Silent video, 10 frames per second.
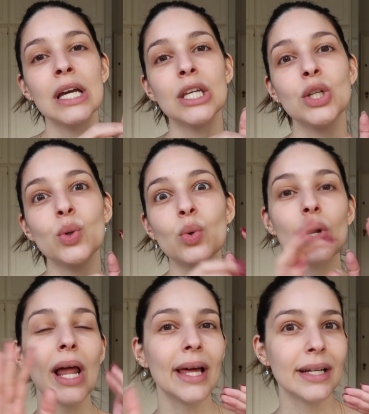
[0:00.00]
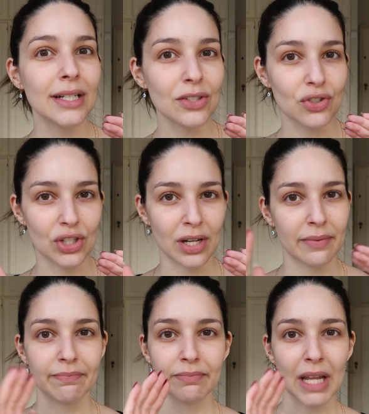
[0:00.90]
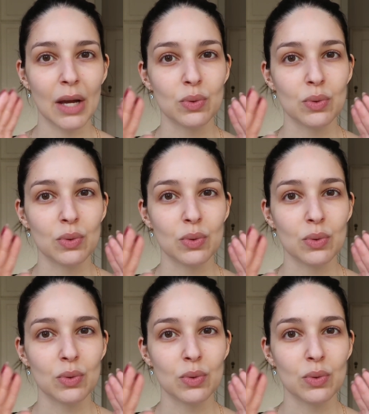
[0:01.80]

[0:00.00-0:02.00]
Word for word: e o laranja, né?